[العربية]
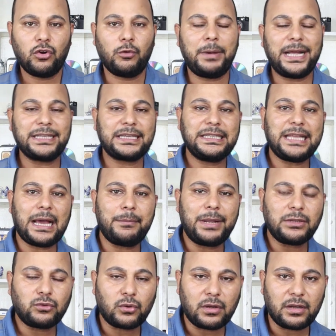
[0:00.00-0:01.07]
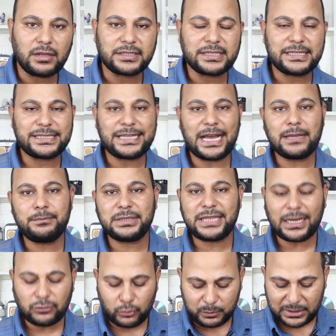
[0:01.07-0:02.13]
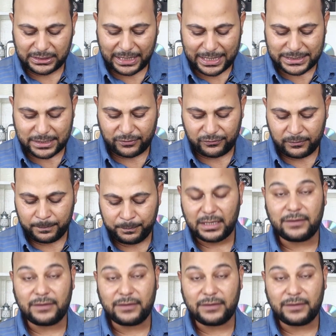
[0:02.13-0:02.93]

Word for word: وبعد كده عملته خاص الساعات بتاعته بتتحذف